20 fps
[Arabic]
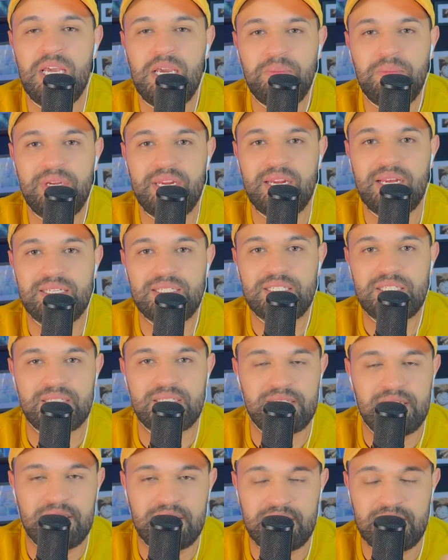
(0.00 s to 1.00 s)
منين
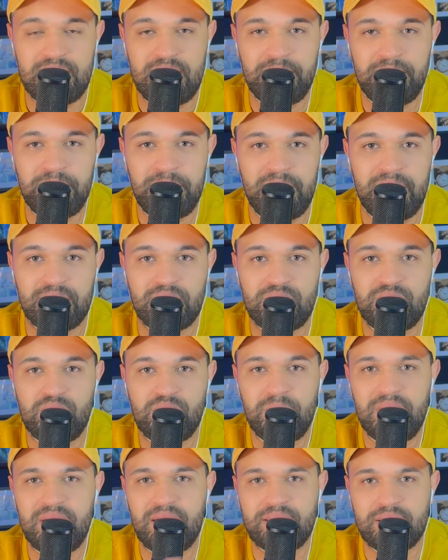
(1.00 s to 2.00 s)
غتقلب به
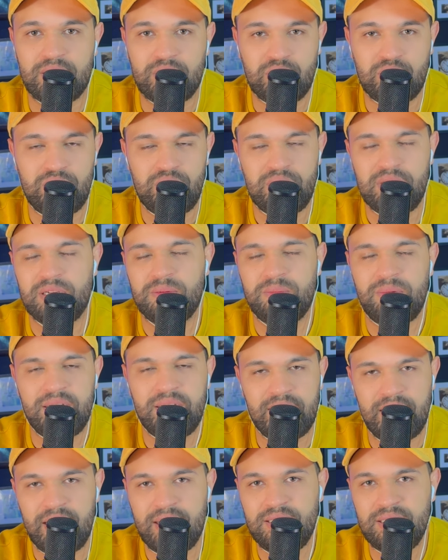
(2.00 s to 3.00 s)
الطوموبيل ترتقو ليه رباك
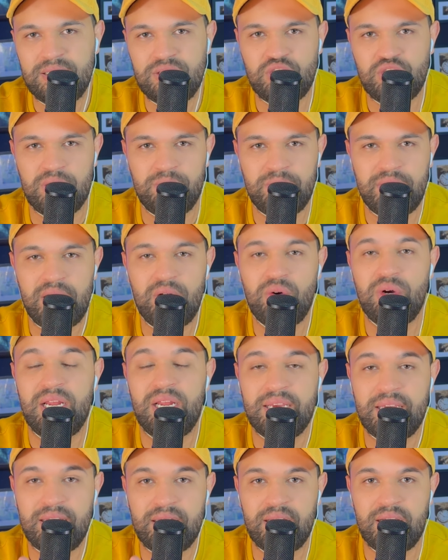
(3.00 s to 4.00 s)
غادي ينجا منها
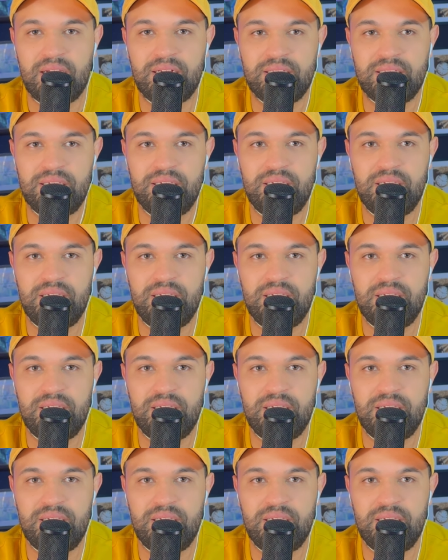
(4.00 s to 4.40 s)
ولكن غادي